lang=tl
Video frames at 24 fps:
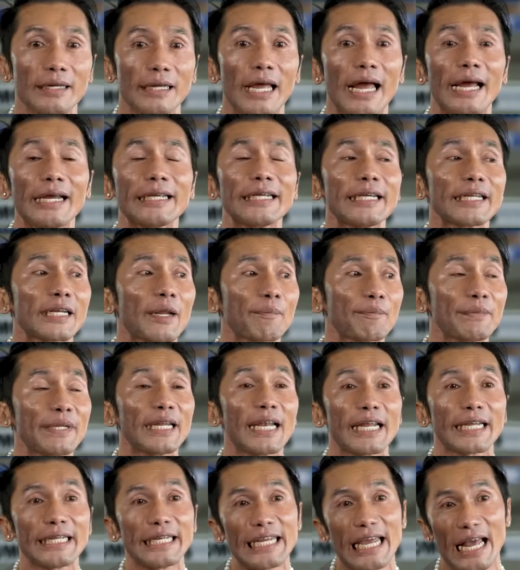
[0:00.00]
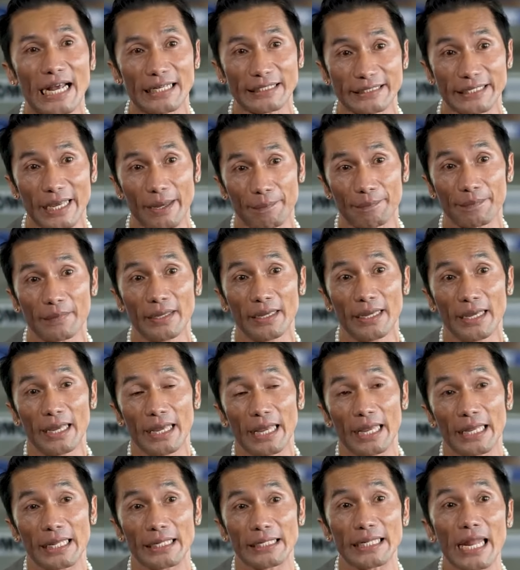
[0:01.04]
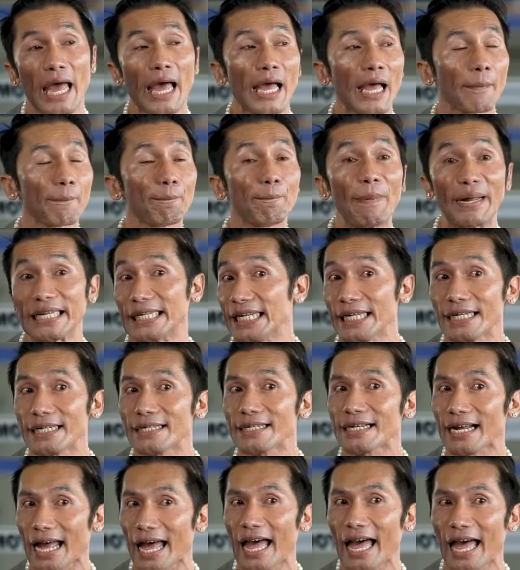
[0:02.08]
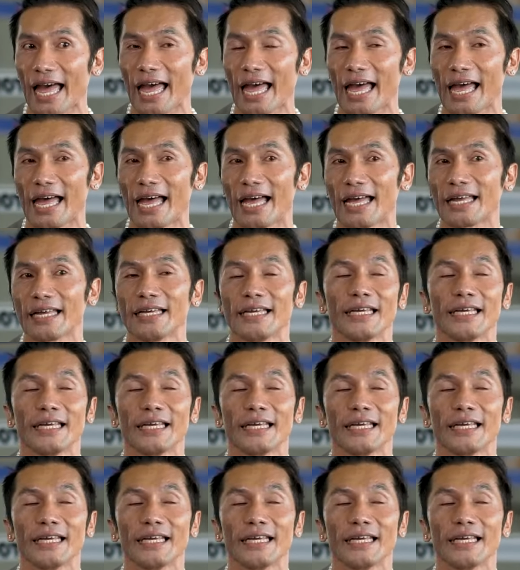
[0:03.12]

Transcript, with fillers: ang hirap nilang i-accept na bading ka,